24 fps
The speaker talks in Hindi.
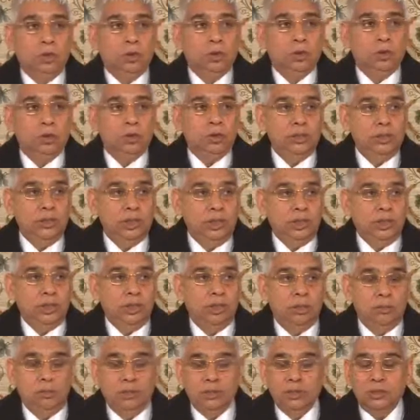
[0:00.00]
और यज्ञ
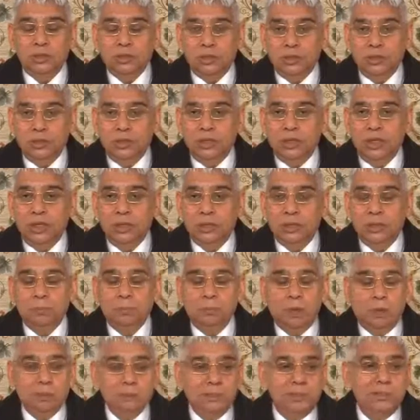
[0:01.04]
हवन जो भी हैं ये
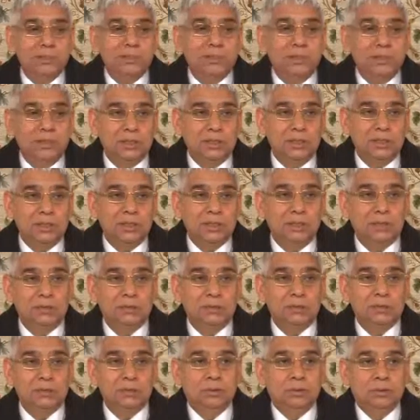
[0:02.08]
ब्रह्म सतर के
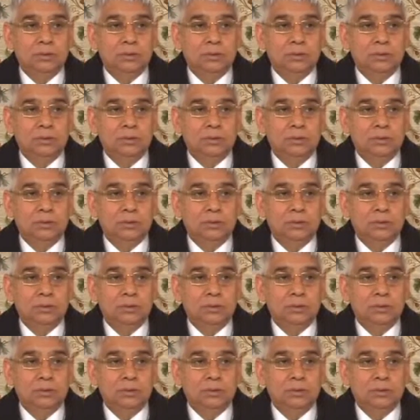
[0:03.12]
हैं